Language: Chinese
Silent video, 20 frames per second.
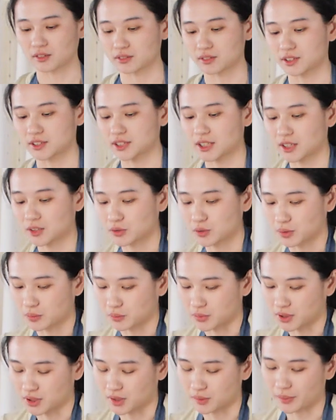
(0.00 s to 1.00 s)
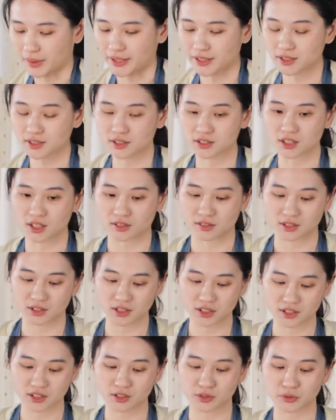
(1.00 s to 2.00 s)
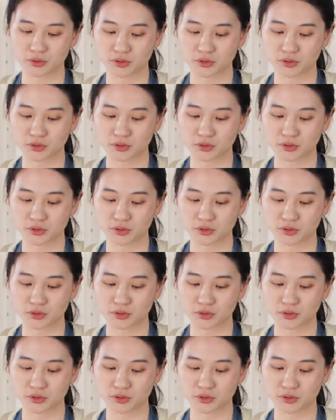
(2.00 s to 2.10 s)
后呢加入我们的白色巧克力进